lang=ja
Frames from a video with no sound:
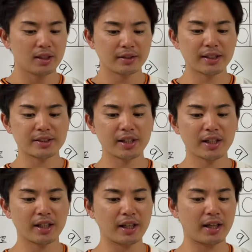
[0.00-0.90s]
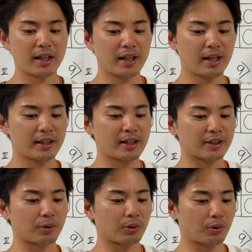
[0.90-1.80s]
で、次気な、えー、気に
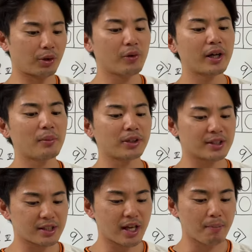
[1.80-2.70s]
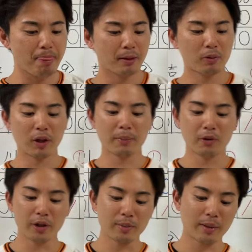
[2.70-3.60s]
なったところ、これ4回もですね。これ
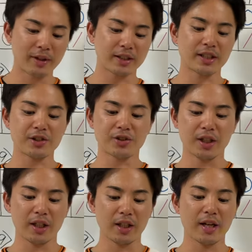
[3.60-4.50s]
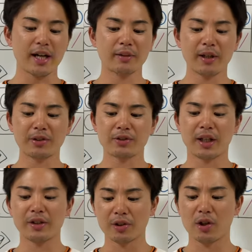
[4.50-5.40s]
も今宮選手にライト前ヒット打
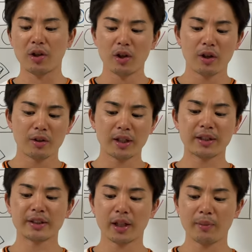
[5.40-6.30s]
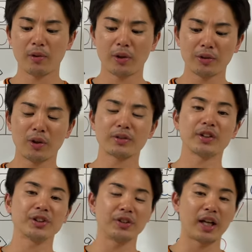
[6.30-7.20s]
たれると。なんですけども、これノーアウト
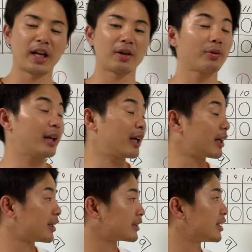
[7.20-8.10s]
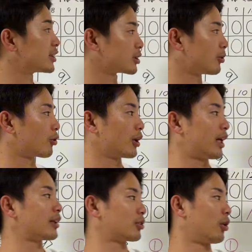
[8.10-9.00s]
1塁で、これ柳谷選手もこれ
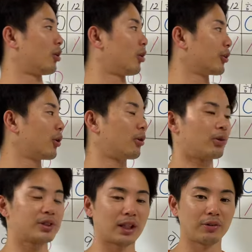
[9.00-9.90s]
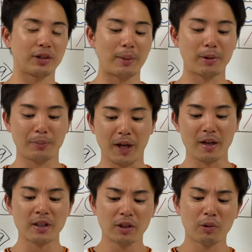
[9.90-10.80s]
なんと、463の
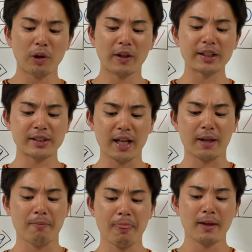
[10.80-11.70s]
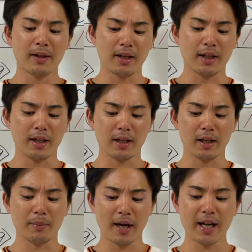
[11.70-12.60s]
ダブルプレー。これはですね、
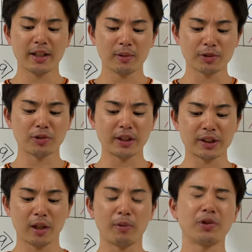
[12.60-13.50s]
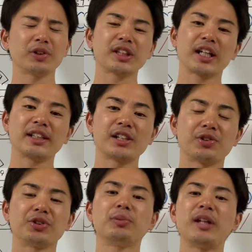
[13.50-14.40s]
えー、まあ配球もそうなんですけども、吉川選手の
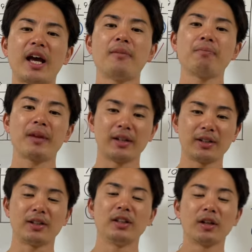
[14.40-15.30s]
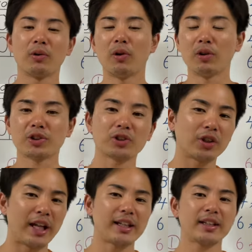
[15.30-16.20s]
守備ね、うん、こう、ちょっ
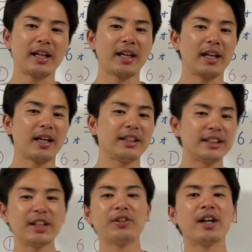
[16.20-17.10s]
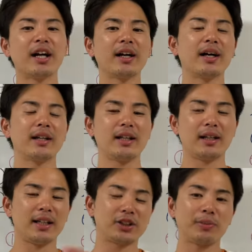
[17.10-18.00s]
とね、えー、1、2塁間側に、
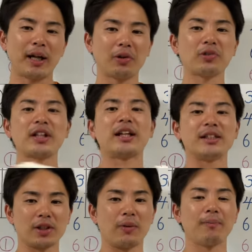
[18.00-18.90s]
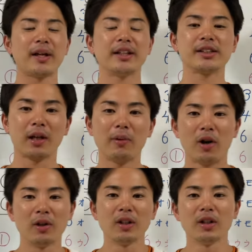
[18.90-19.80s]
えー、守備が寄ってたんですよ。なんですけど
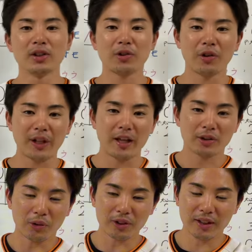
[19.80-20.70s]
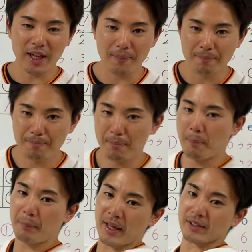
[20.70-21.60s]
も、それをね、取って、
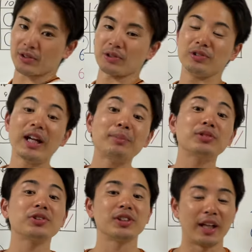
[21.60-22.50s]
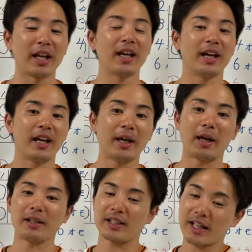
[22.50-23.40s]
パンとグラブトスでね、
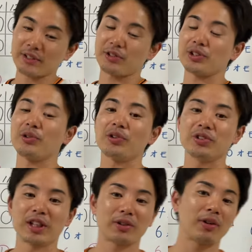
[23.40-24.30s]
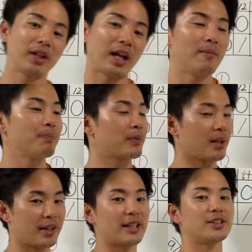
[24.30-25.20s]
えー、セカンドに送球して、それでね、
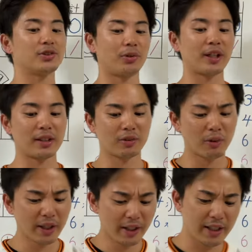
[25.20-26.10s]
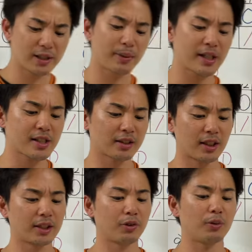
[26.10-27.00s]
ゲッツー取れた。これはね、素晴らしかっ
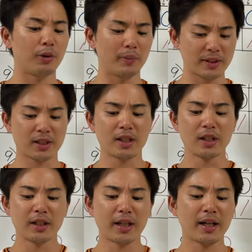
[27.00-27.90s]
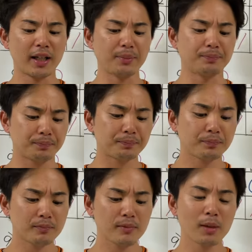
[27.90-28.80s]
たなという思います。やはり、
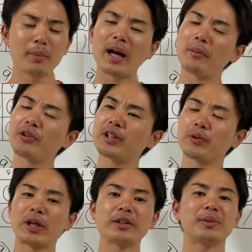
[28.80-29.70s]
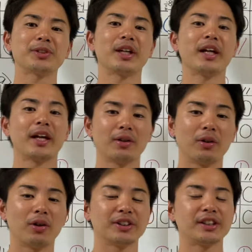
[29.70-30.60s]
前も言ったことあるかもしれないけ
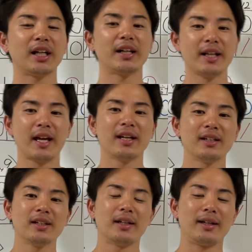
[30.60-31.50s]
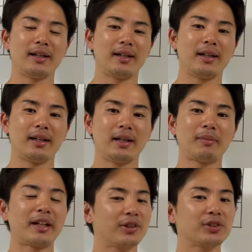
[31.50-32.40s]
ど、試合で、えー、
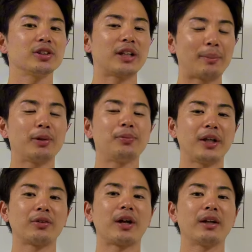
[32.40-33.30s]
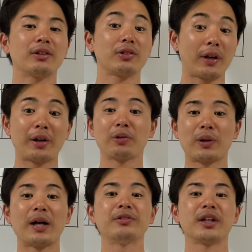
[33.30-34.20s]
まあ、一つダブルプレー取られ、取られるこ
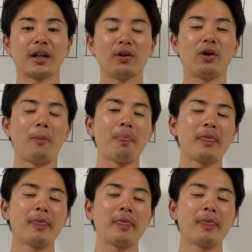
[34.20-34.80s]
とはあるんだけど、